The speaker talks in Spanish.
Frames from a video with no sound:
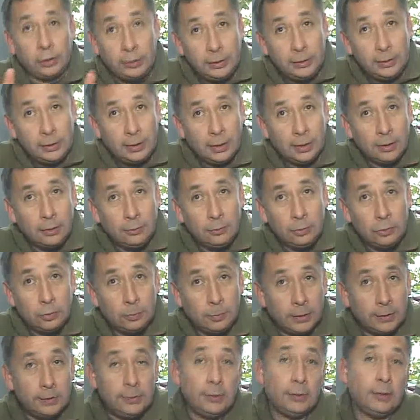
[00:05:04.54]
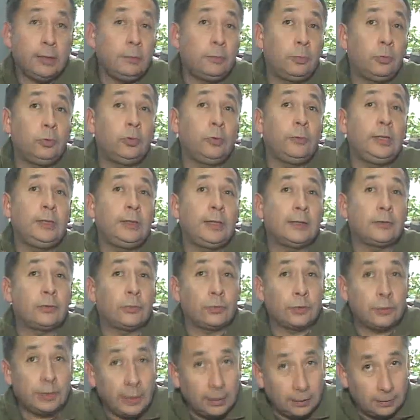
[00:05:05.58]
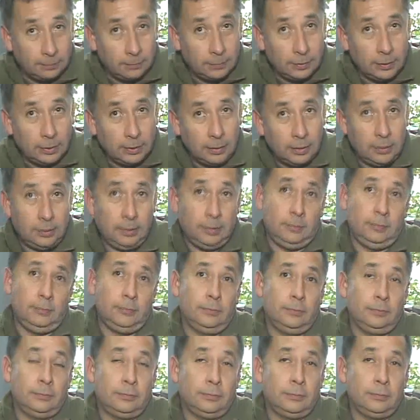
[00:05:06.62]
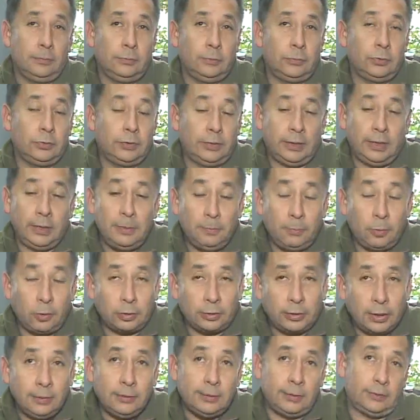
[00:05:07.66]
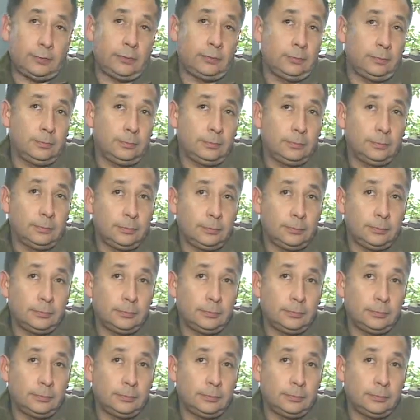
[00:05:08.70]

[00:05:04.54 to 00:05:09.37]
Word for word: la política de nuestro país desde el punto de vista social. Entonces es importante eso.